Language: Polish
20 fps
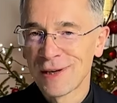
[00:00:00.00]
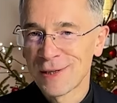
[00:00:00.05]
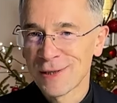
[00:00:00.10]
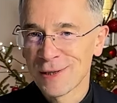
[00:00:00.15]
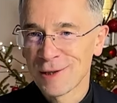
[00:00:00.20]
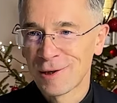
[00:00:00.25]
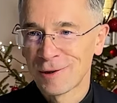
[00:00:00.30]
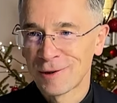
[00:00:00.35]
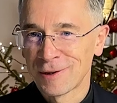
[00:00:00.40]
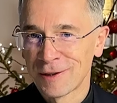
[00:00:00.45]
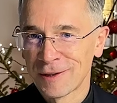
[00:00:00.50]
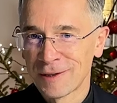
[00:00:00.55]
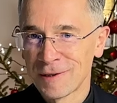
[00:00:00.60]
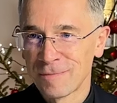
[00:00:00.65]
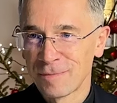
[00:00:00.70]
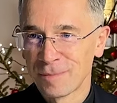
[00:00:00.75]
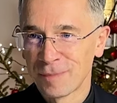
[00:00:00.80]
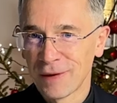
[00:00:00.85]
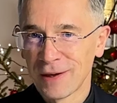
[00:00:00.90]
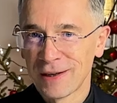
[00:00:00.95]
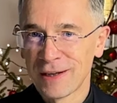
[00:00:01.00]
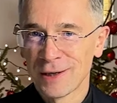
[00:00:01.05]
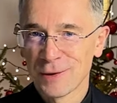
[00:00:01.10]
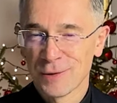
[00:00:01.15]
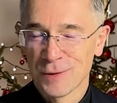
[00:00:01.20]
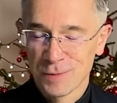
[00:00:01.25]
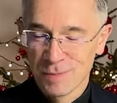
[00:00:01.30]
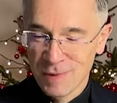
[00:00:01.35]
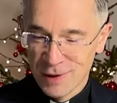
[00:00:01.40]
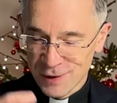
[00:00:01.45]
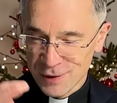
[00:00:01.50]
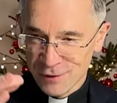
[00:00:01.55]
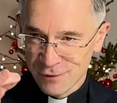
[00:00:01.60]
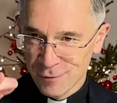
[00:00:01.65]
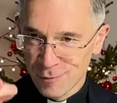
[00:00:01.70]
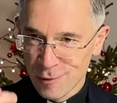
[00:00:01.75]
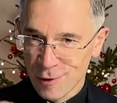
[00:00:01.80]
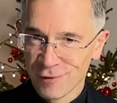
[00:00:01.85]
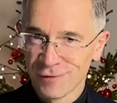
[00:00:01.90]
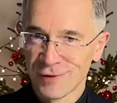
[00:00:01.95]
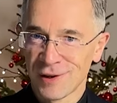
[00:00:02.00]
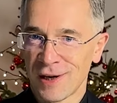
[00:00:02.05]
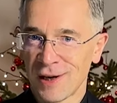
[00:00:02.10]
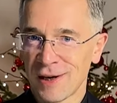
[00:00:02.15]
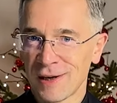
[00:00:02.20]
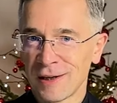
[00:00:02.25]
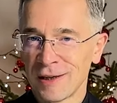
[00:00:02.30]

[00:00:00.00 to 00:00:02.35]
strony Jezus bardzo wymownie